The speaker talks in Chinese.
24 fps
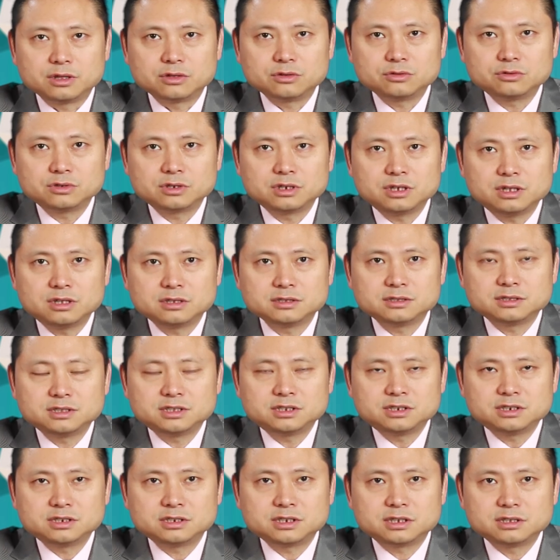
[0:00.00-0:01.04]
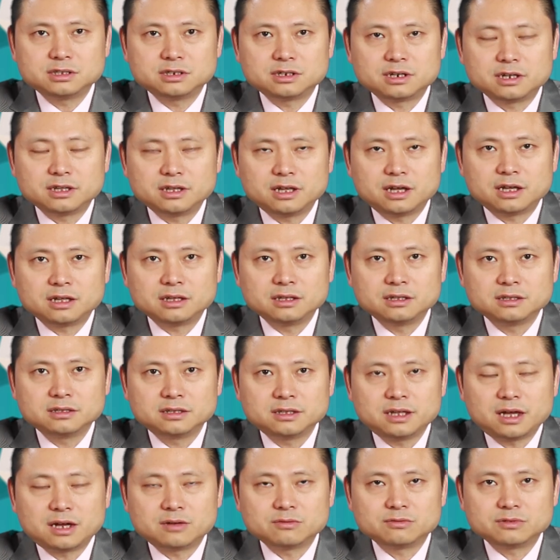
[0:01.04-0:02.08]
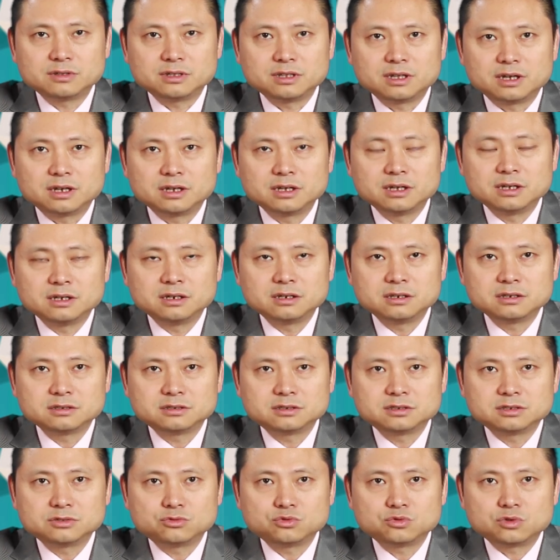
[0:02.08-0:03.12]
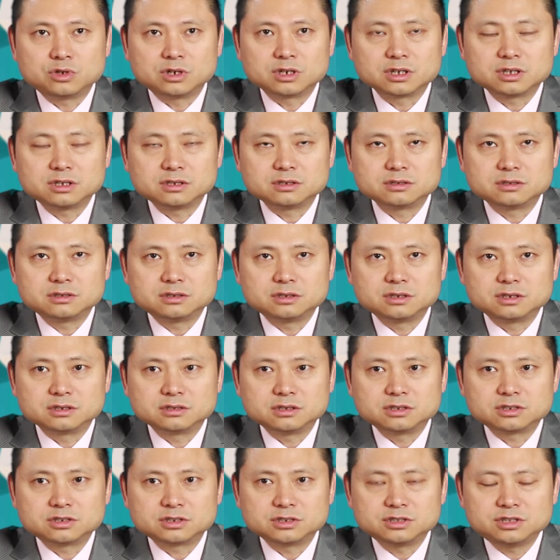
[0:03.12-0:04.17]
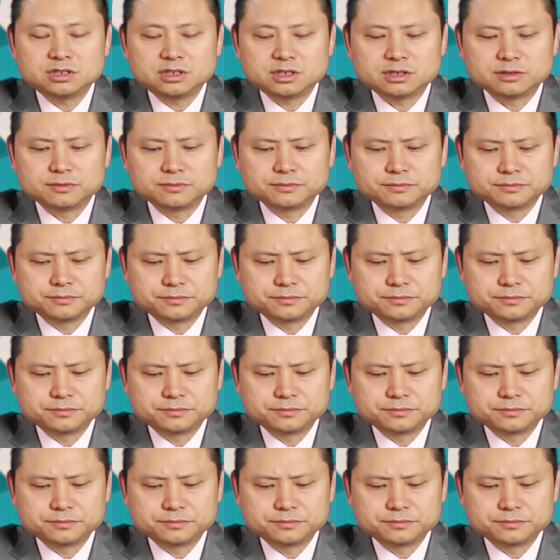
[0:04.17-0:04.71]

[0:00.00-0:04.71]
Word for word: 就是更智能的人呢，大部分呢制作更智能的石器。